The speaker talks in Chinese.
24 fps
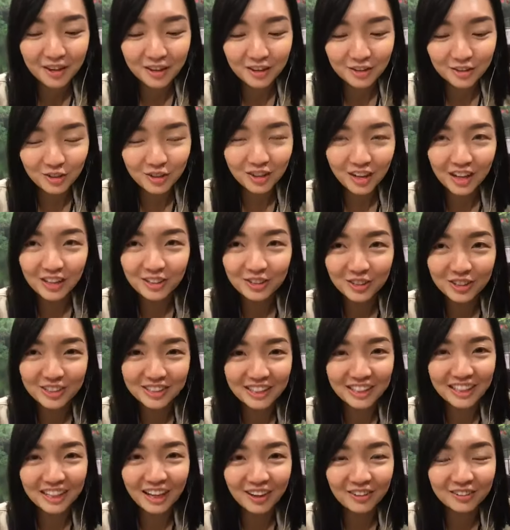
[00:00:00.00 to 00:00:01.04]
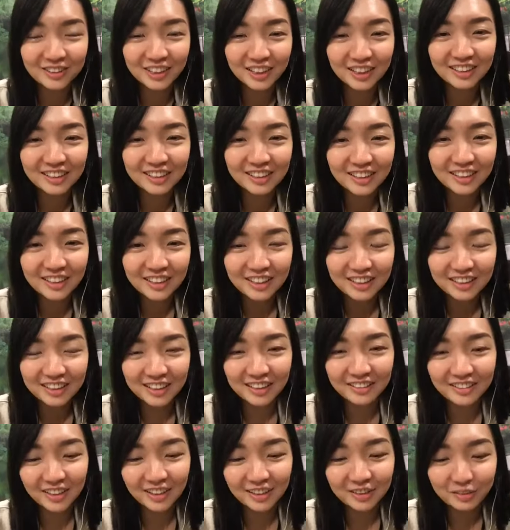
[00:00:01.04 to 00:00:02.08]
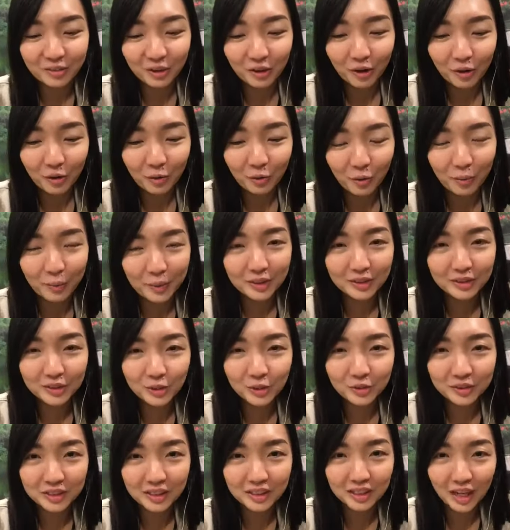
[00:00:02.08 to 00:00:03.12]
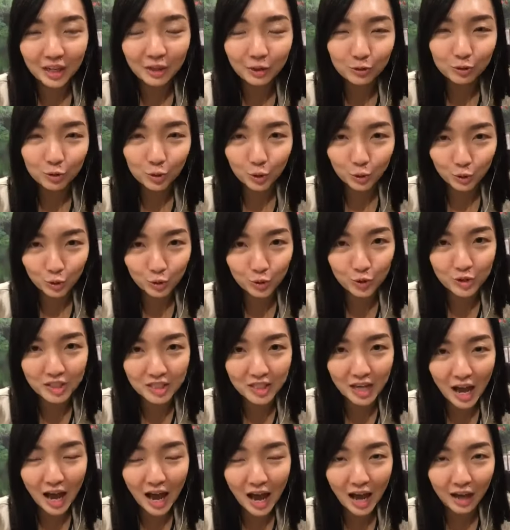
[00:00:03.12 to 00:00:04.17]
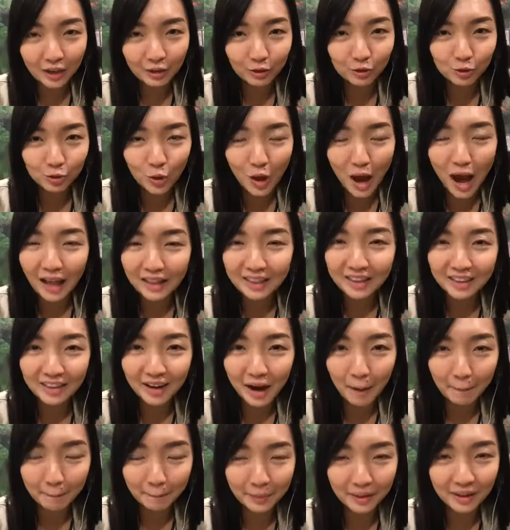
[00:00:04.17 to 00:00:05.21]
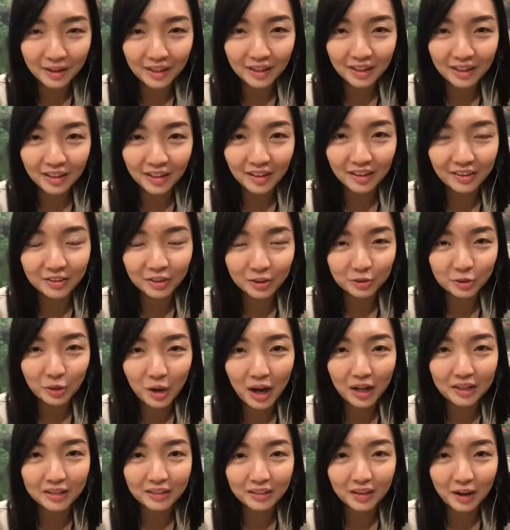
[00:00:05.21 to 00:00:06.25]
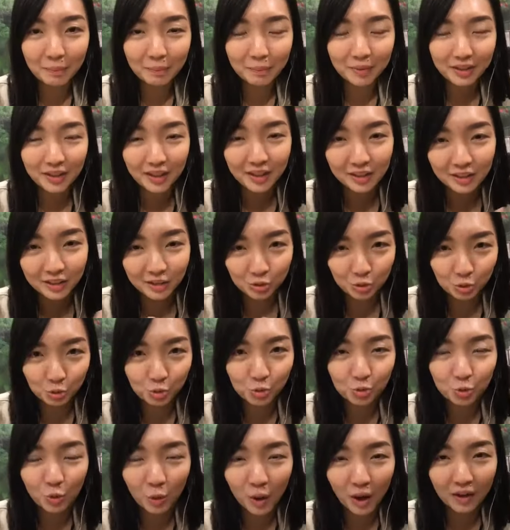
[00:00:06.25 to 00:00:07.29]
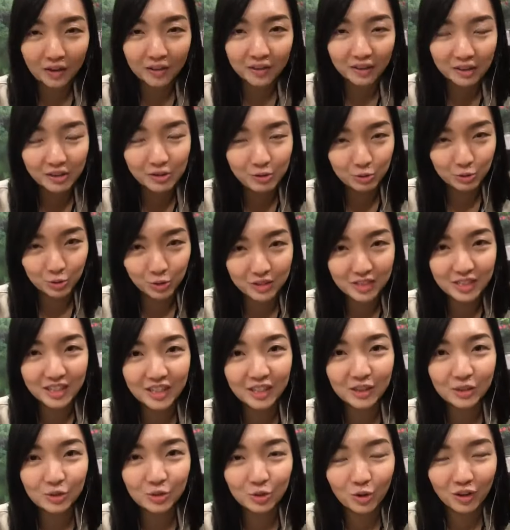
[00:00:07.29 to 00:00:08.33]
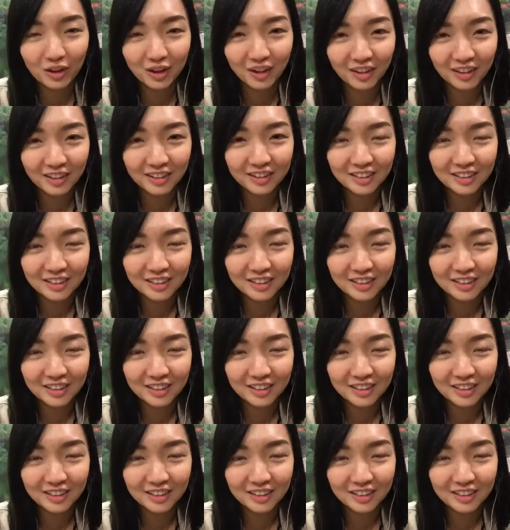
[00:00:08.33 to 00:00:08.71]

所以来做一些疗程的人，我们中心还有做瑜伽，有做阿特拉比啊，有做阿特拉比给你舒缓，也有做静坐哈，